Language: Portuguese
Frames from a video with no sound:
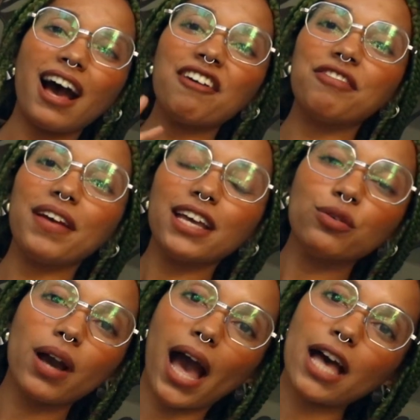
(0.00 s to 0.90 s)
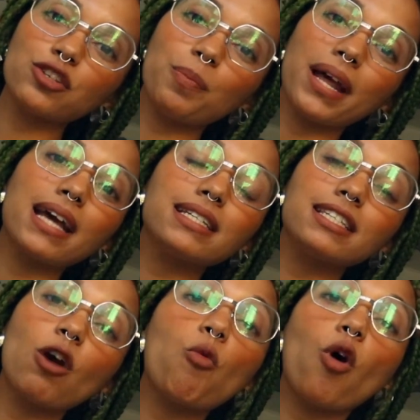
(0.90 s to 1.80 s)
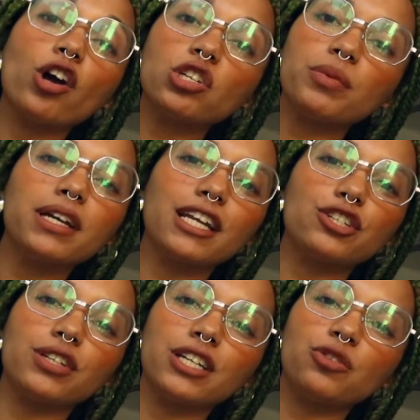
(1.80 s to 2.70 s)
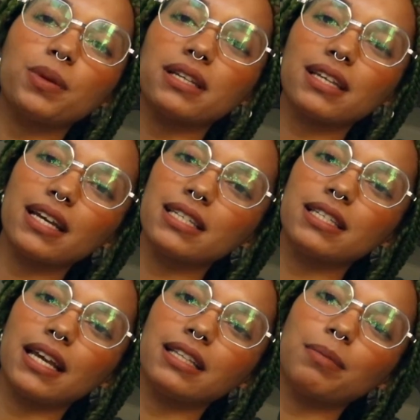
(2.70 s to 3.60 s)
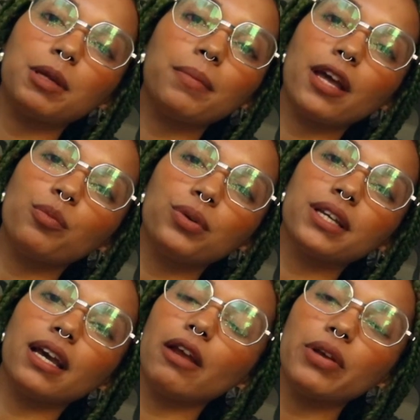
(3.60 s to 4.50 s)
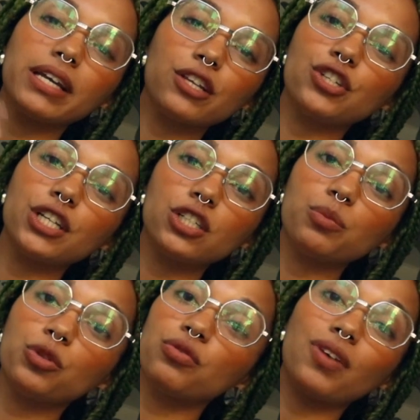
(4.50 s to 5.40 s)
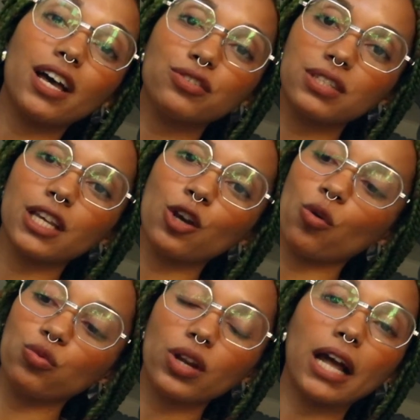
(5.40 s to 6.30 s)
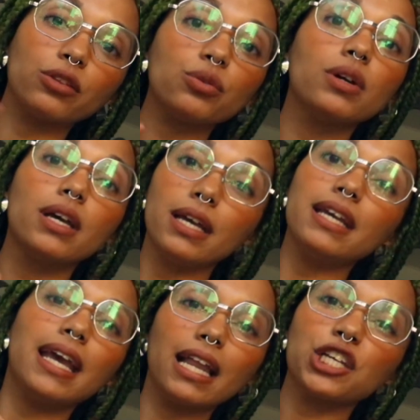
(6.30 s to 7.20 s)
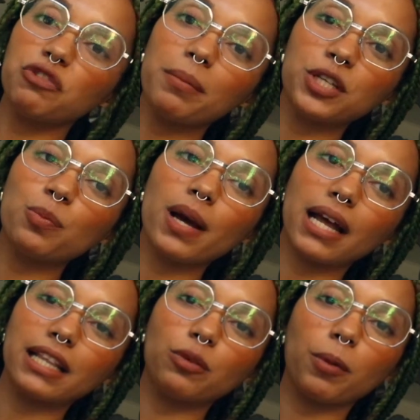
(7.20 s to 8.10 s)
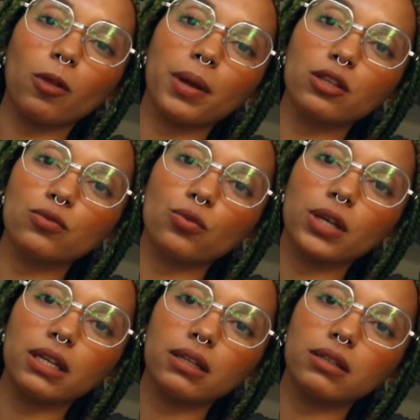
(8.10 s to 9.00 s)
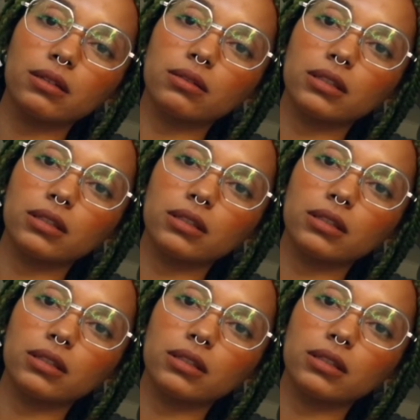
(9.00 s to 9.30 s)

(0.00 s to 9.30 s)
Aveia, no caso, parece ser um ótimo ingrediente para essa receita. Primeiro, porque ela é um ingrediente muito fácil de ser encontrado e relativamente barato. Eu, pelo menos, vou em